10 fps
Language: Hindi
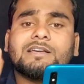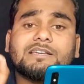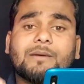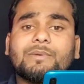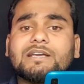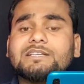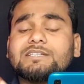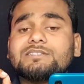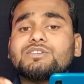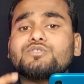कि
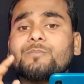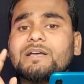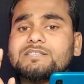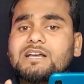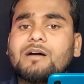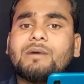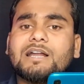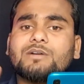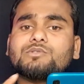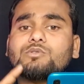एप्लीकेशन से जो पैसे कमा
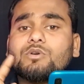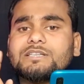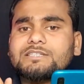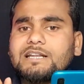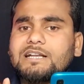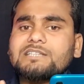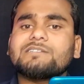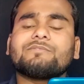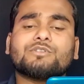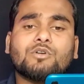रहे हैं उसको किस तरीके
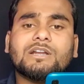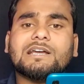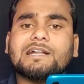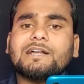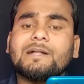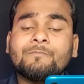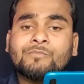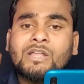से विड्रॉल करेंगे